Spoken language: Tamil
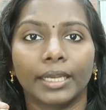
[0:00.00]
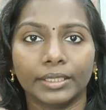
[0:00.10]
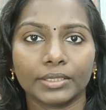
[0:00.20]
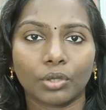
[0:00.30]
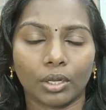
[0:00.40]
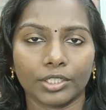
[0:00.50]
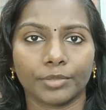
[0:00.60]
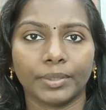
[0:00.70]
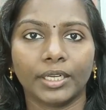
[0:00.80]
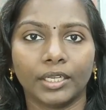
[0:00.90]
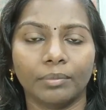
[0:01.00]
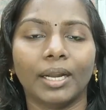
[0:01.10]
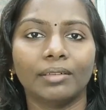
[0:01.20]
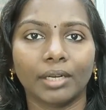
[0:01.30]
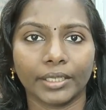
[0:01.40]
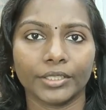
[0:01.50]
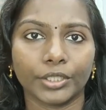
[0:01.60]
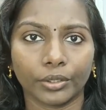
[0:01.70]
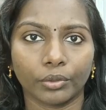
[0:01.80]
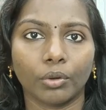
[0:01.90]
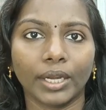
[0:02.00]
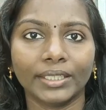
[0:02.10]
இந்த ஸ்காலர்ஷிப்பை கண்டிப்பாக அட்வான்டேஜ் எடுத்துக்கோங்க